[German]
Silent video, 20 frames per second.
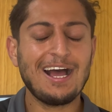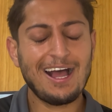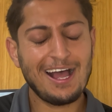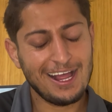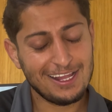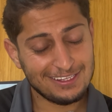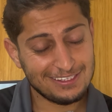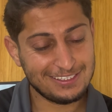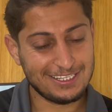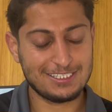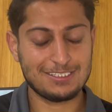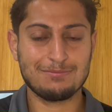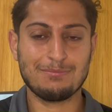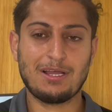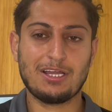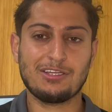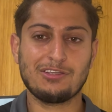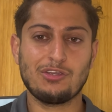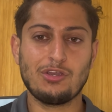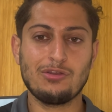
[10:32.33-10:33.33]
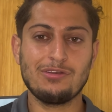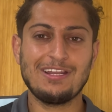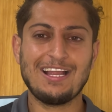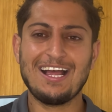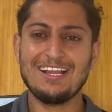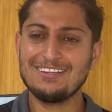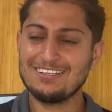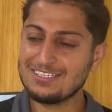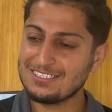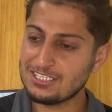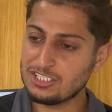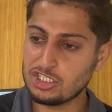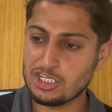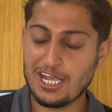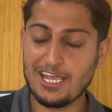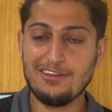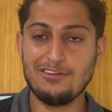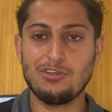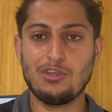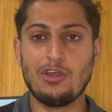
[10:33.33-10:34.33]
anders machen können, anders
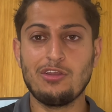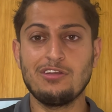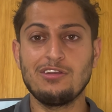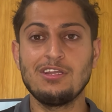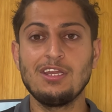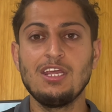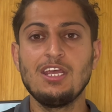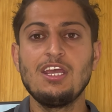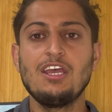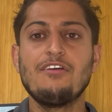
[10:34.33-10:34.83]
entscheiden können.